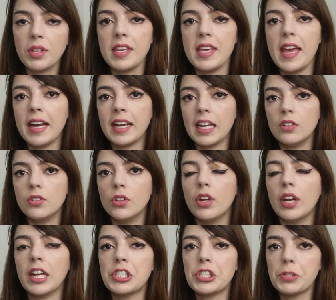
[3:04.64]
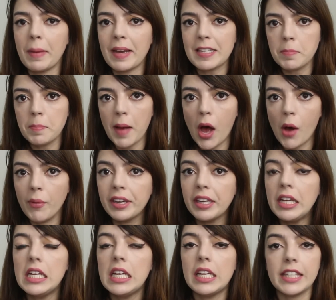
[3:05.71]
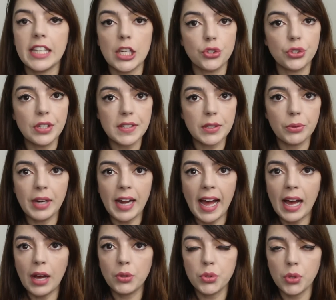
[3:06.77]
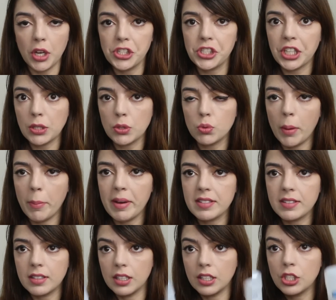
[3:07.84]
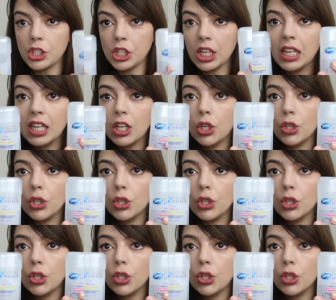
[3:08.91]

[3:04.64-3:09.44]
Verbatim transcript: que é aquele desodorante mais power, que ajuda a segurar o suor de quem sua bastante.